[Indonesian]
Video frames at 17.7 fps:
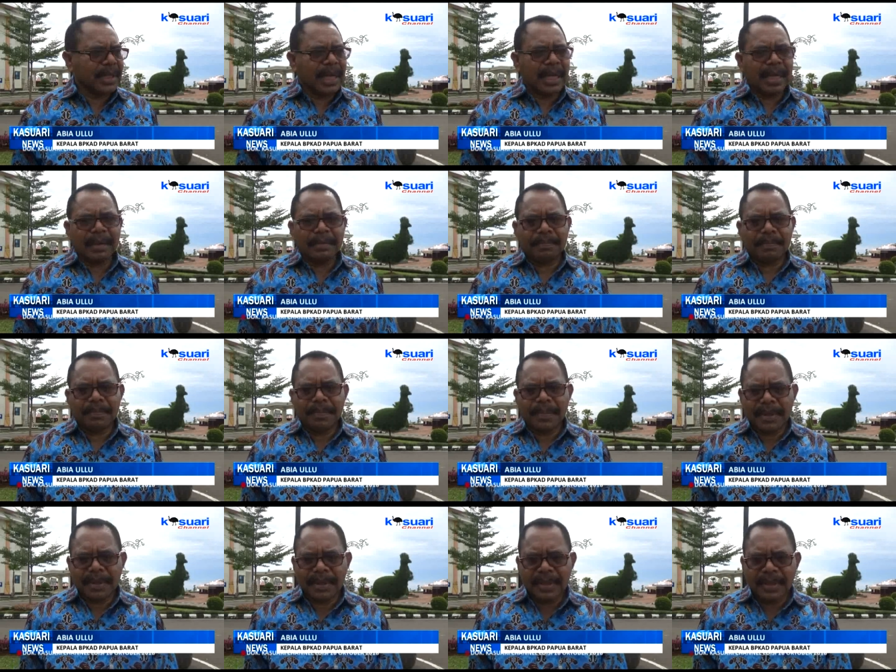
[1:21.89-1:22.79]
tahap
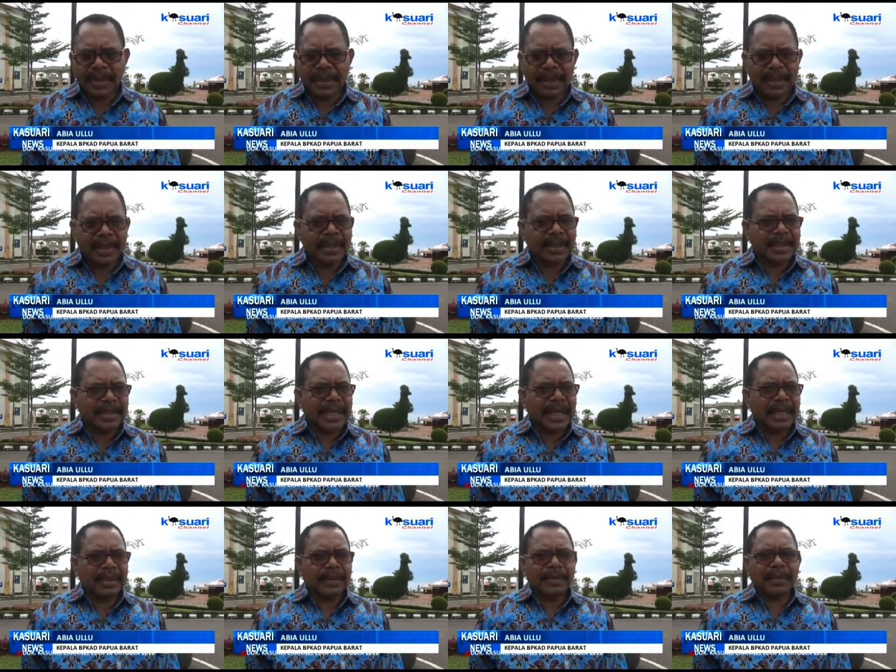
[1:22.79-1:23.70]

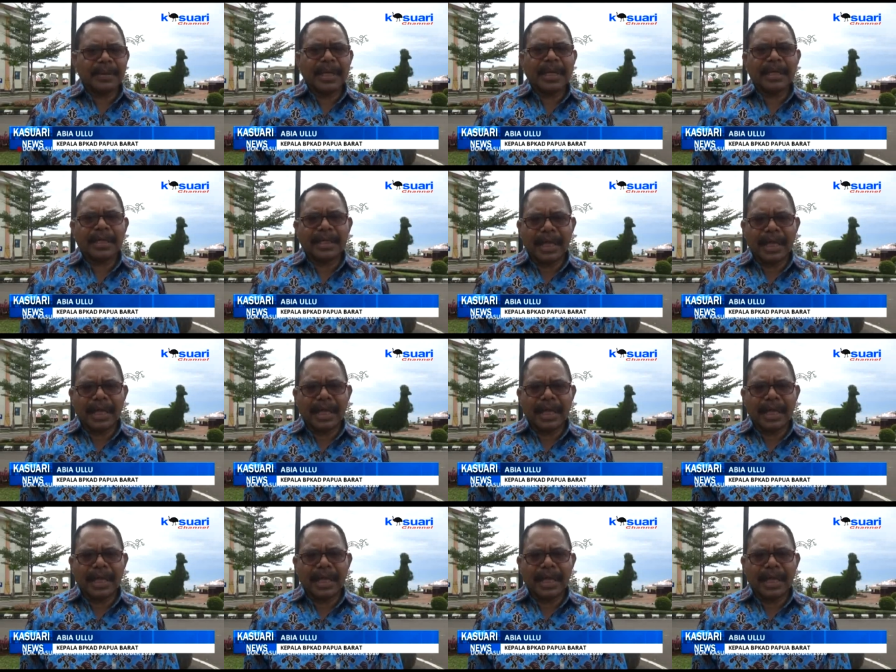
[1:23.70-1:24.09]
1 dan